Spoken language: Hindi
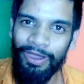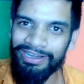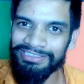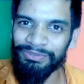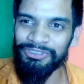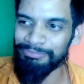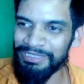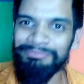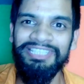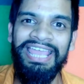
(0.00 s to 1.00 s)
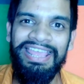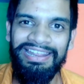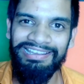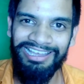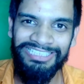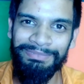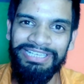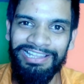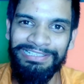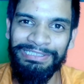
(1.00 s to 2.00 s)
और ऐसे कुछ मीम्स हैं लास्ट
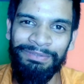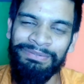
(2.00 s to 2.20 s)
में डाल देता